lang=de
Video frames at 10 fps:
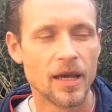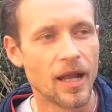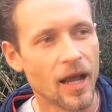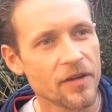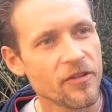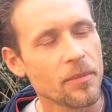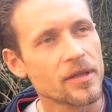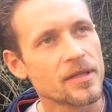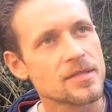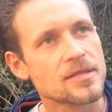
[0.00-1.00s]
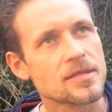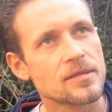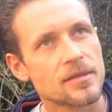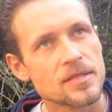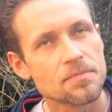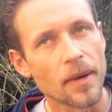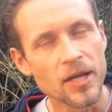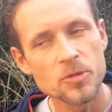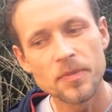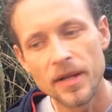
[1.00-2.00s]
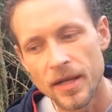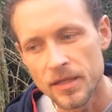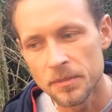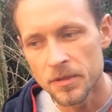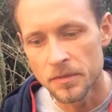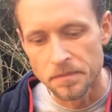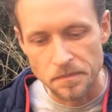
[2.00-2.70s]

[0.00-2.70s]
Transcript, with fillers: Allein wenn man das, das Beispiel hernimmt,